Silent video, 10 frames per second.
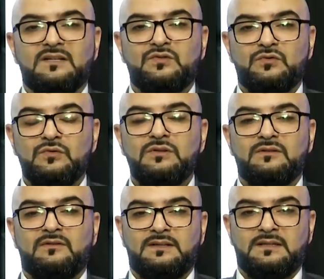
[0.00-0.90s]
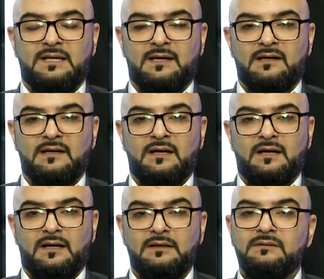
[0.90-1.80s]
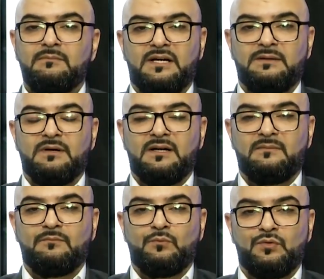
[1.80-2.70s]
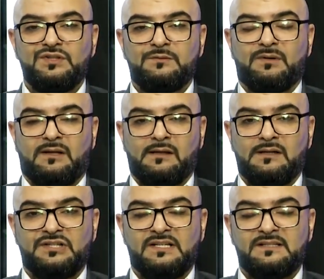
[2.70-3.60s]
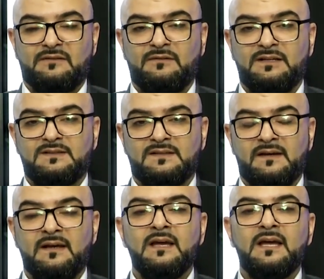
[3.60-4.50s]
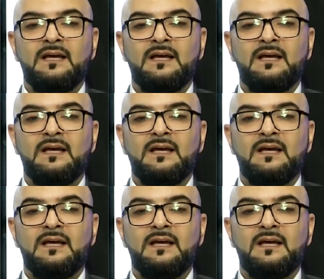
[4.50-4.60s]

До судного дня эта борьба будет продолжаться в лице